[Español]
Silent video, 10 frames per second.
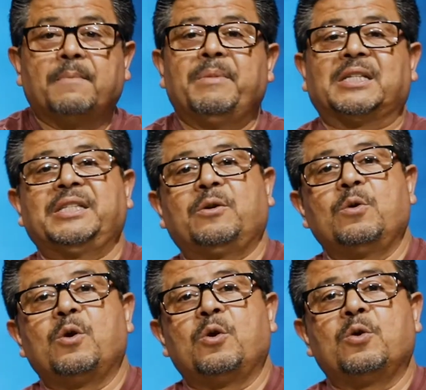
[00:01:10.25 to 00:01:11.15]

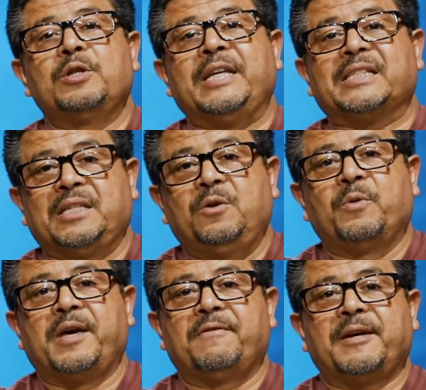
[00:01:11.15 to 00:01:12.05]
versículo
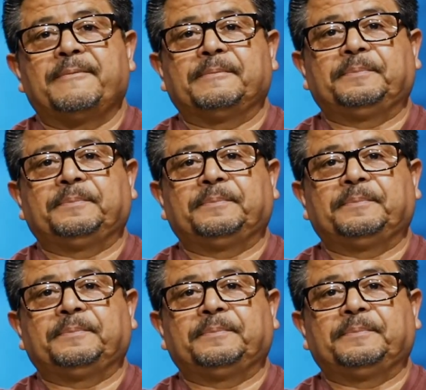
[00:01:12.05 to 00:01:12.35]
19.